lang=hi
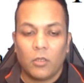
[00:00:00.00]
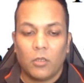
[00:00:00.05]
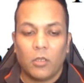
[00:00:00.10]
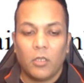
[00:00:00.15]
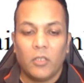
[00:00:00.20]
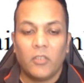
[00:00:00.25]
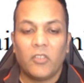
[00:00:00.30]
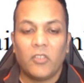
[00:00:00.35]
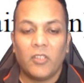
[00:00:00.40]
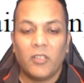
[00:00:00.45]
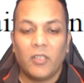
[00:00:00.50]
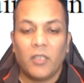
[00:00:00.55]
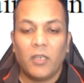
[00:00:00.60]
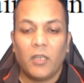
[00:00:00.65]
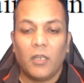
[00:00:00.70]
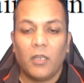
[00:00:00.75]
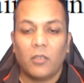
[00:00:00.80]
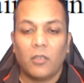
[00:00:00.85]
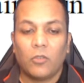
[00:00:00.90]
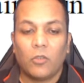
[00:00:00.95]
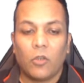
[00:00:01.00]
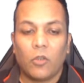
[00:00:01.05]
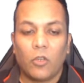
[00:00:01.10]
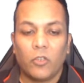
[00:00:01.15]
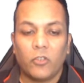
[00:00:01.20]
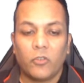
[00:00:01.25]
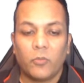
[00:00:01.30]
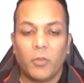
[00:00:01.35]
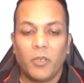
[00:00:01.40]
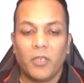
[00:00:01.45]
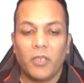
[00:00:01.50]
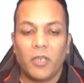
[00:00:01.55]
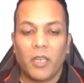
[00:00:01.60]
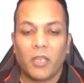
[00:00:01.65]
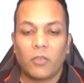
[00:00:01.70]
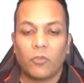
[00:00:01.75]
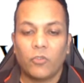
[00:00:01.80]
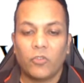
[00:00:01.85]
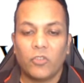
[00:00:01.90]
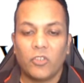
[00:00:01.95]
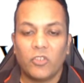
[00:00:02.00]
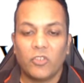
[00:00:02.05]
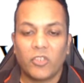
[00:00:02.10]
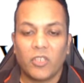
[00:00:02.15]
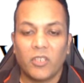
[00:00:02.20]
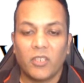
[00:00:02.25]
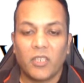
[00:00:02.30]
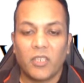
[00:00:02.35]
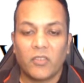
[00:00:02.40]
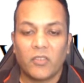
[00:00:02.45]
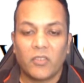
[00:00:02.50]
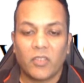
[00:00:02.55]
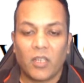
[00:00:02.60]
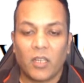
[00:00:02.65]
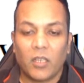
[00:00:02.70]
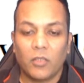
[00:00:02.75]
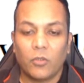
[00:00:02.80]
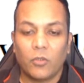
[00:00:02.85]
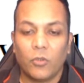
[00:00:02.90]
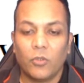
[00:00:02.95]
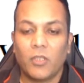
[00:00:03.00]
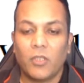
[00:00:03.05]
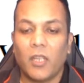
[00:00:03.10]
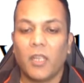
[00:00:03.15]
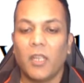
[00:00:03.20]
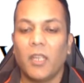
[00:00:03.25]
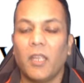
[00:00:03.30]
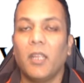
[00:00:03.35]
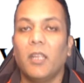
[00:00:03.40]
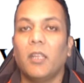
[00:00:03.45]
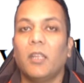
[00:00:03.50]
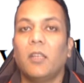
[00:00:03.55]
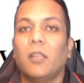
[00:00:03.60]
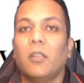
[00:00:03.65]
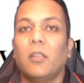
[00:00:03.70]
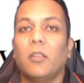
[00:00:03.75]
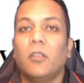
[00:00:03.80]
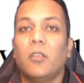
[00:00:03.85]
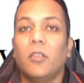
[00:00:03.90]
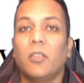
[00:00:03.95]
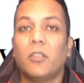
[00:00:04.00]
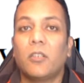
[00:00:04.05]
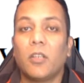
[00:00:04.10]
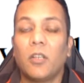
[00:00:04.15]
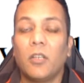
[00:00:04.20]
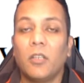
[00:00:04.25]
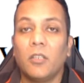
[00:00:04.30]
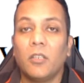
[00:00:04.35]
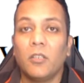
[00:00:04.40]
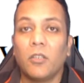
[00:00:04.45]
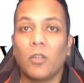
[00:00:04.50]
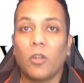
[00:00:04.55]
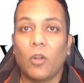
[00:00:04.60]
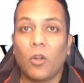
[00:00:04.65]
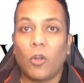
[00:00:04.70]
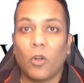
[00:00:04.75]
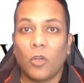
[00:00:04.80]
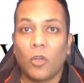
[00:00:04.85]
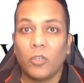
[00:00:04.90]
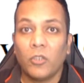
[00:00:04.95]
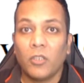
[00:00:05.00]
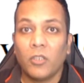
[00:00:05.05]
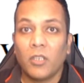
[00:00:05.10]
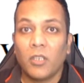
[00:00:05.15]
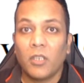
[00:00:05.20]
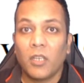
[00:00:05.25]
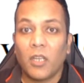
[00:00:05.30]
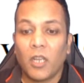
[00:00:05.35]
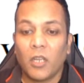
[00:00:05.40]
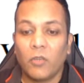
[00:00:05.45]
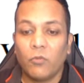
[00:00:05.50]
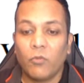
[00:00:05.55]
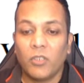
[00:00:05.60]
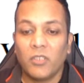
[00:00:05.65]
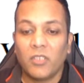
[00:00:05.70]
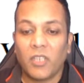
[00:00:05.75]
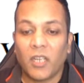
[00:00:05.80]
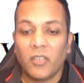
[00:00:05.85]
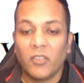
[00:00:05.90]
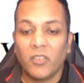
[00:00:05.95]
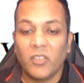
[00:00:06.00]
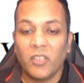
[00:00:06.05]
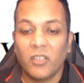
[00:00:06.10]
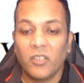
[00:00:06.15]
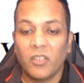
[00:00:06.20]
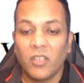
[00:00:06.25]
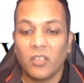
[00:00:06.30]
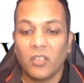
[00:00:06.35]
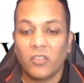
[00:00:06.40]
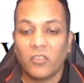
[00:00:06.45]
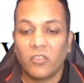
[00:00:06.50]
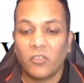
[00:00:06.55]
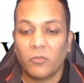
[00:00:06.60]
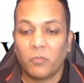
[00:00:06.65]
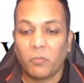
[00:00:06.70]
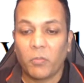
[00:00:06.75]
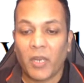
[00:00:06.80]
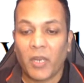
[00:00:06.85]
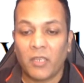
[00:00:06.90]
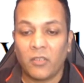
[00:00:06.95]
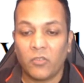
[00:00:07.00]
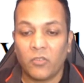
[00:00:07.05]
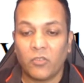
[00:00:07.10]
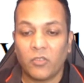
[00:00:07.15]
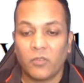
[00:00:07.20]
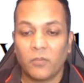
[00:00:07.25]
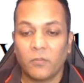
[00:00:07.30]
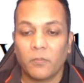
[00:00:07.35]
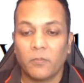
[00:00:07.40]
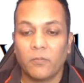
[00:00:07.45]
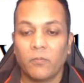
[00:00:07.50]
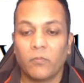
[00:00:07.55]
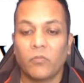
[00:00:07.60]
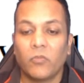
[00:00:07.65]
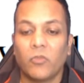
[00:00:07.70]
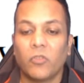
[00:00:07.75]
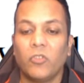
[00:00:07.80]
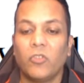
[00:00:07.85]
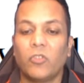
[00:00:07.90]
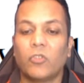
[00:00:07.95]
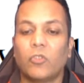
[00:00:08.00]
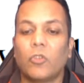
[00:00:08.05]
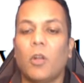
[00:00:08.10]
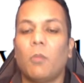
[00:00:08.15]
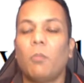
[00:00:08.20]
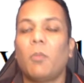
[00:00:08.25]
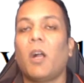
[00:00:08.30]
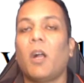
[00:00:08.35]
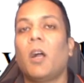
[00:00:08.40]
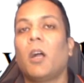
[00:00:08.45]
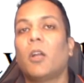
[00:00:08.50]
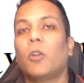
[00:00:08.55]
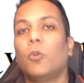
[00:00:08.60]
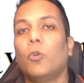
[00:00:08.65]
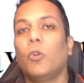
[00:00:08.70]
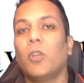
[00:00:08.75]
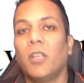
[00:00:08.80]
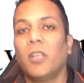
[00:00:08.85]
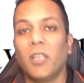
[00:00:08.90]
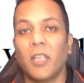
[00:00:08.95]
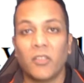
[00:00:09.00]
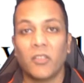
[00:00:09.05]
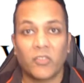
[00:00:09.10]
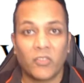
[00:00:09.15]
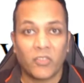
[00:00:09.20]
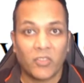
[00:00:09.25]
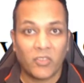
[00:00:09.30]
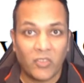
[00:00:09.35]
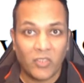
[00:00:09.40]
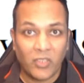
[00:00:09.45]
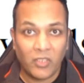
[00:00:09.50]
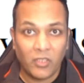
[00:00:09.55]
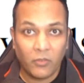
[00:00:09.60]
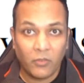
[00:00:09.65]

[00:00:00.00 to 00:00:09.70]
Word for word: इसी तरह कॉस्ट पर एक्विजिशन के साथ होता है रिटर्न ऑन एडवर्टाइजिंग स्पेंड जिसको हम आर ओ एस से